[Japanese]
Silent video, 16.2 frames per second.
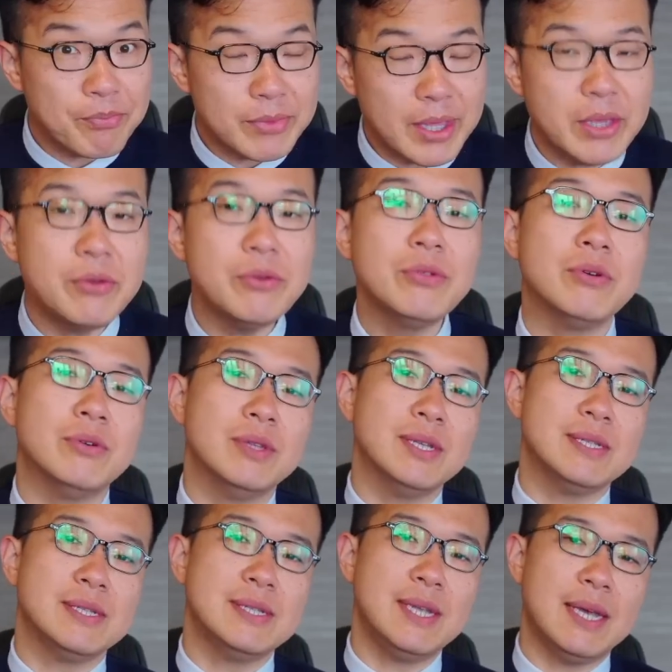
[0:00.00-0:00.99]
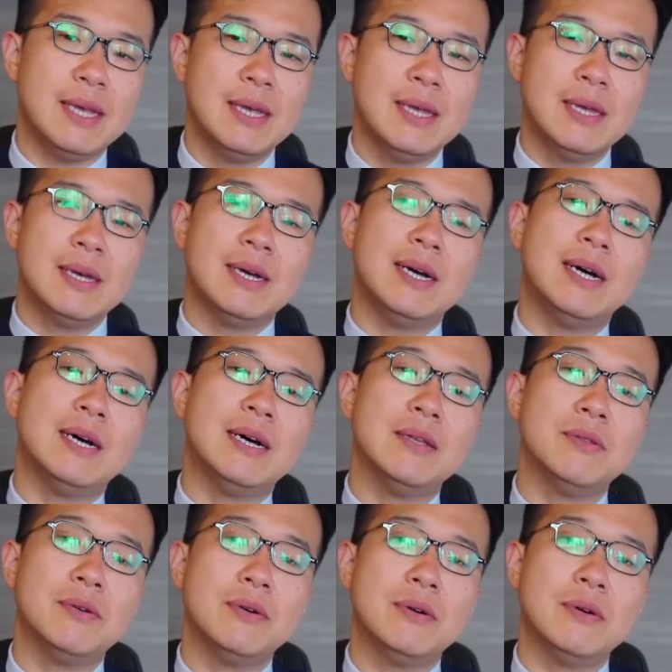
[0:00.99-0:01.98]
ていうのをですね、
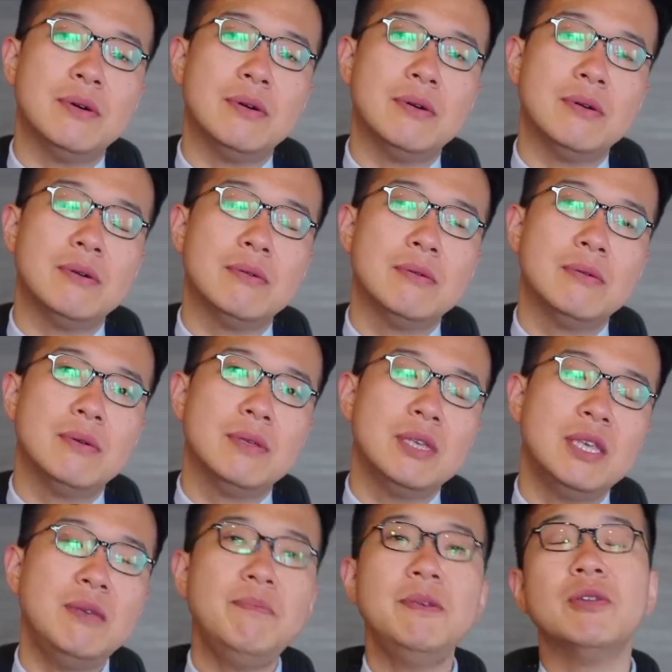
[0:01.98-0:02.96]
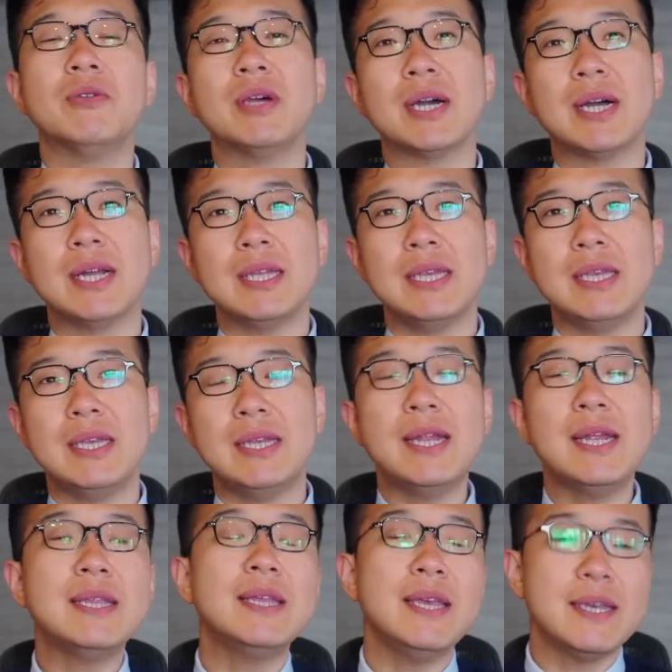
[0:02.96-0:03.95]
日々の中に入
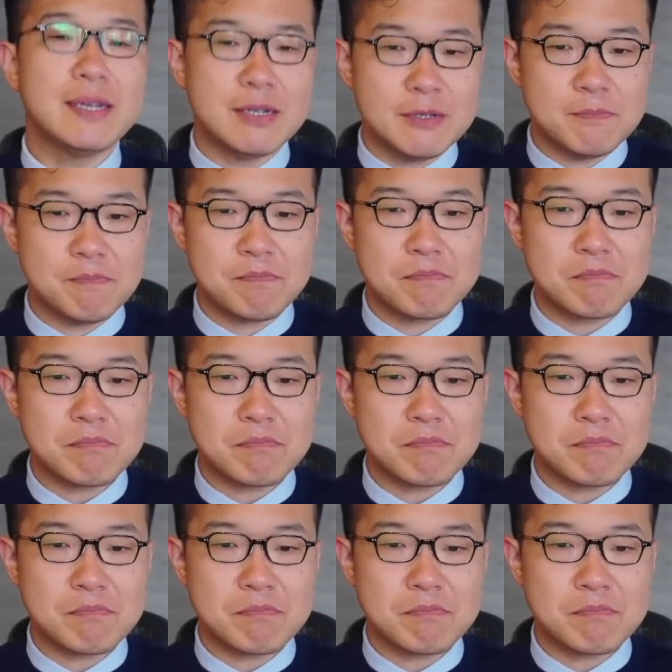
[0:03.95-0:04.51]
れていく。